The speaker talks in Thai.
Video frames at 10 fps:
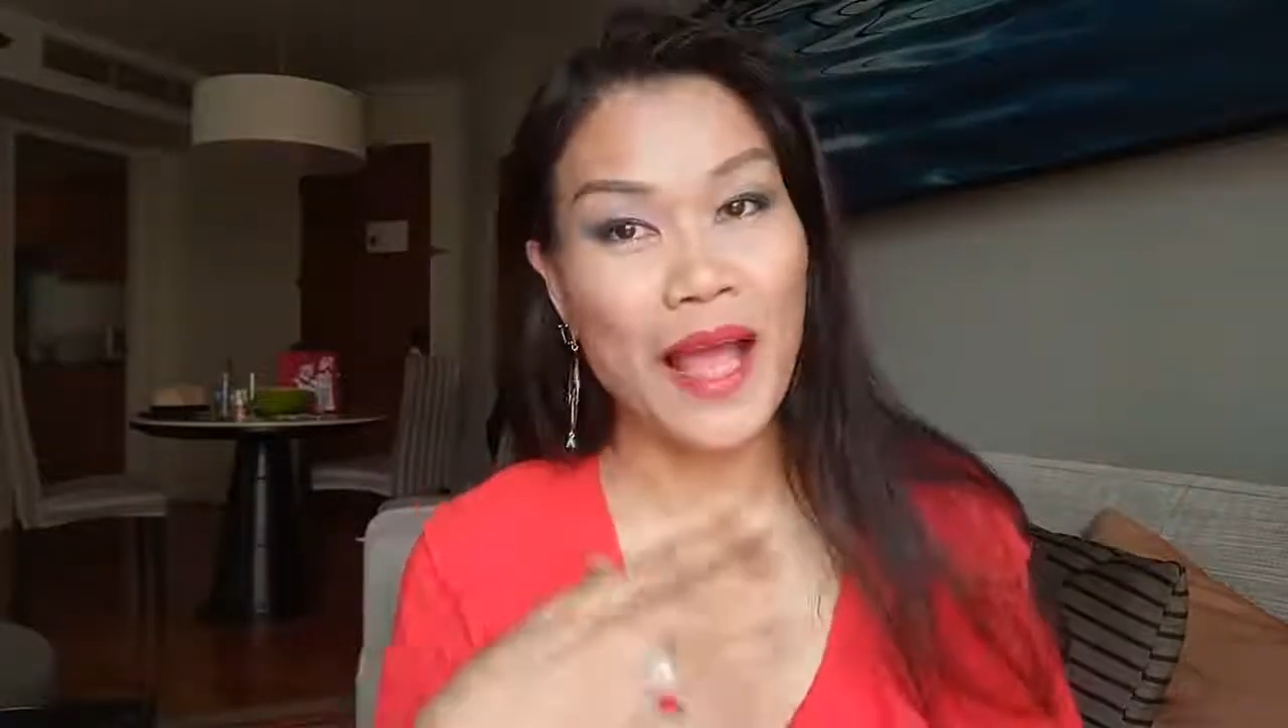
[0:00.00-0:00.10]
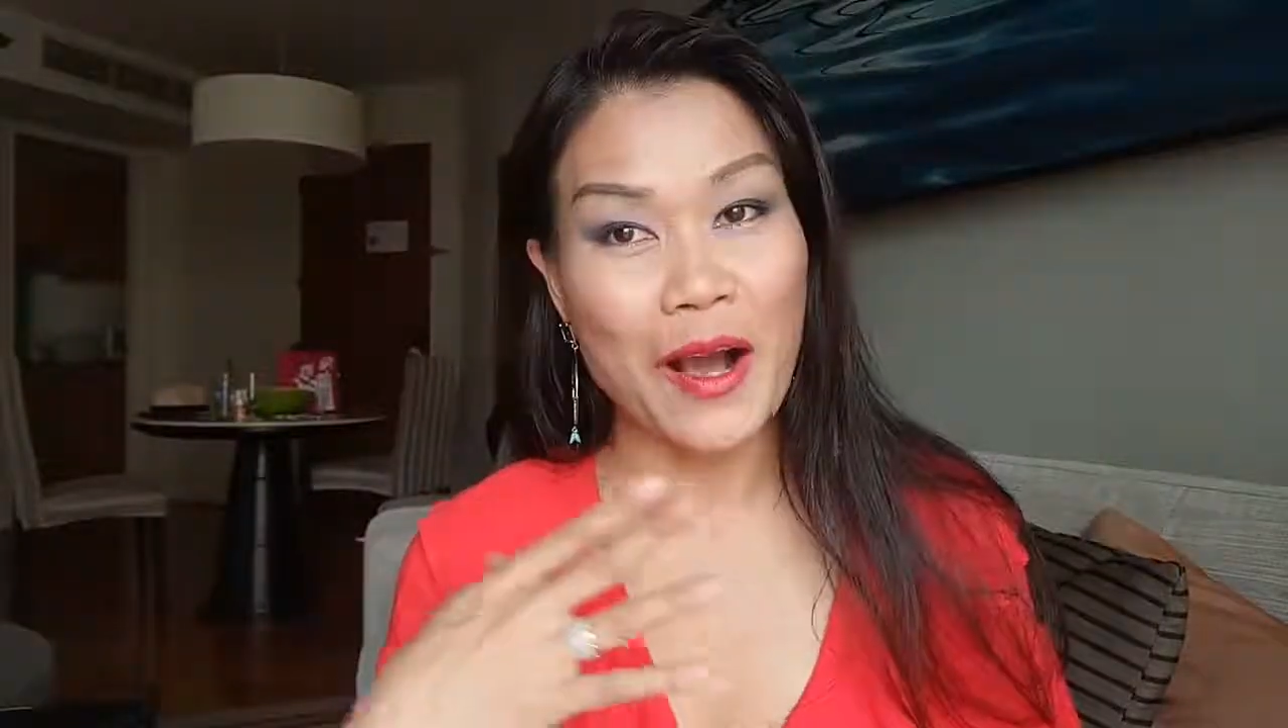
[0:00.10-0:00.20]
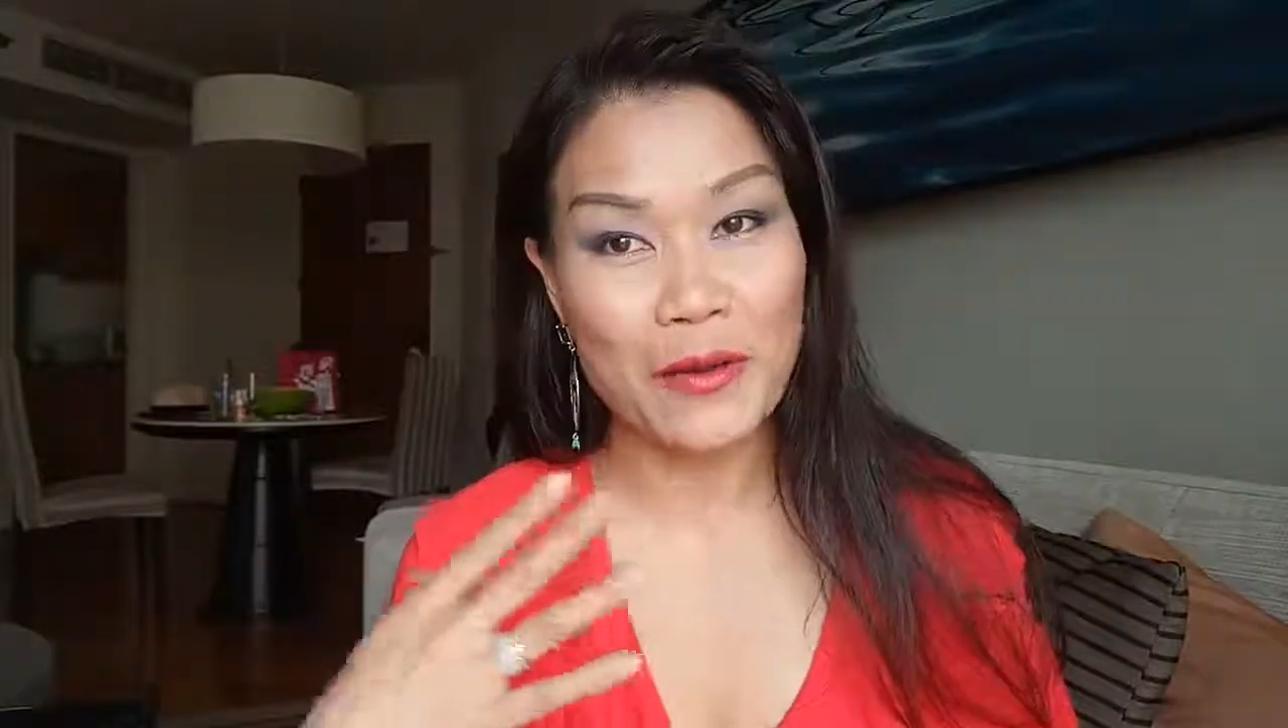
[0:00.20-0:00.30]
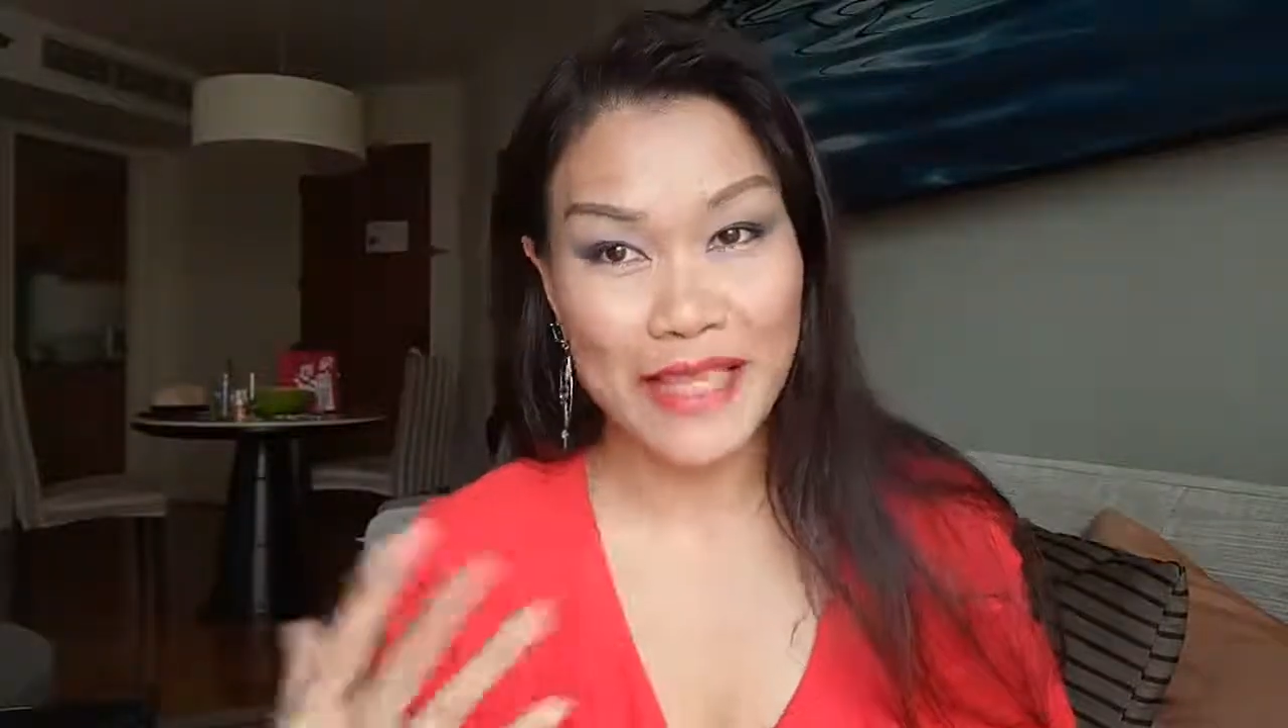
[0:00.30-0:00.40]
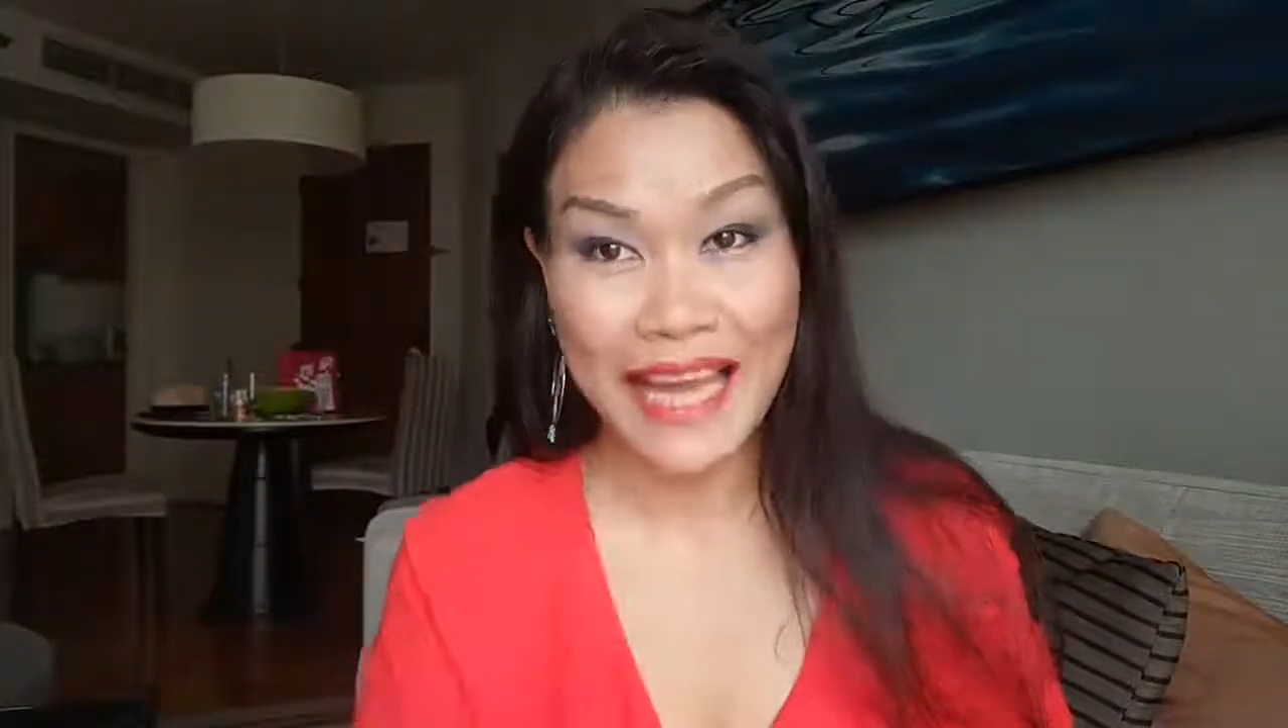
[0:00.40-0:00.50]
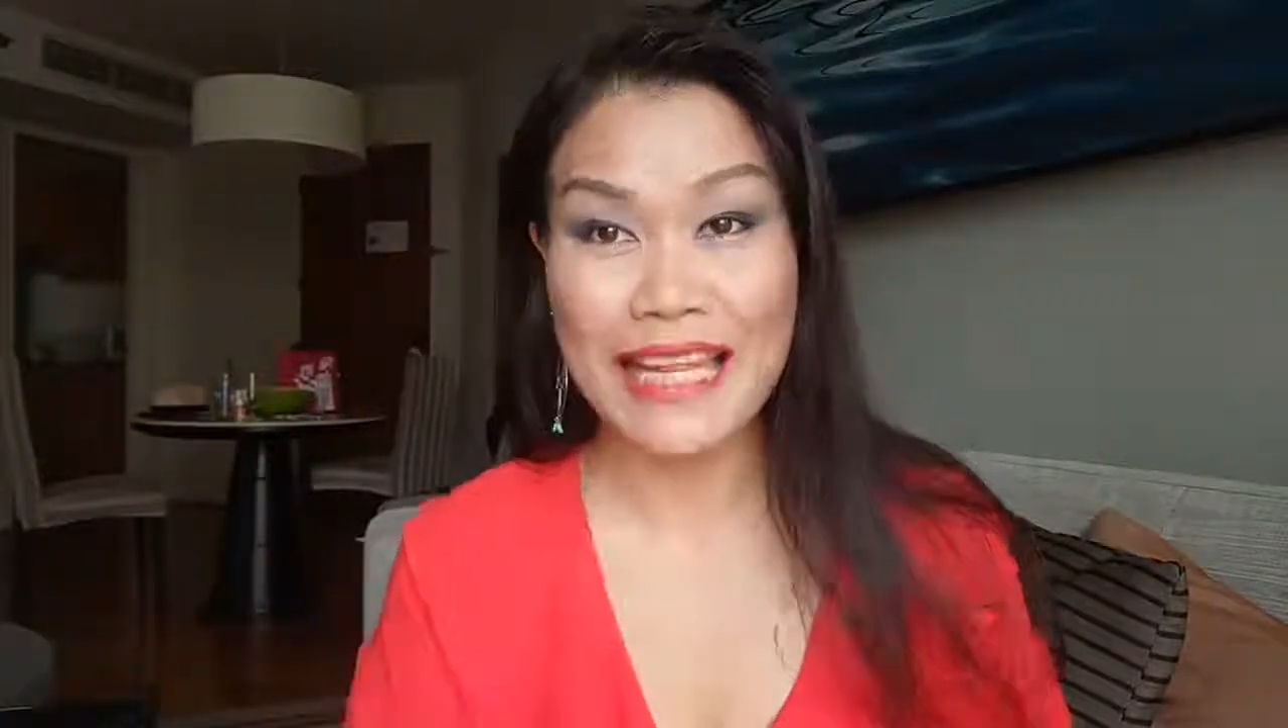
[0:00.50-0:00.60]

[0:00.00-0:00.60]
เอาท่า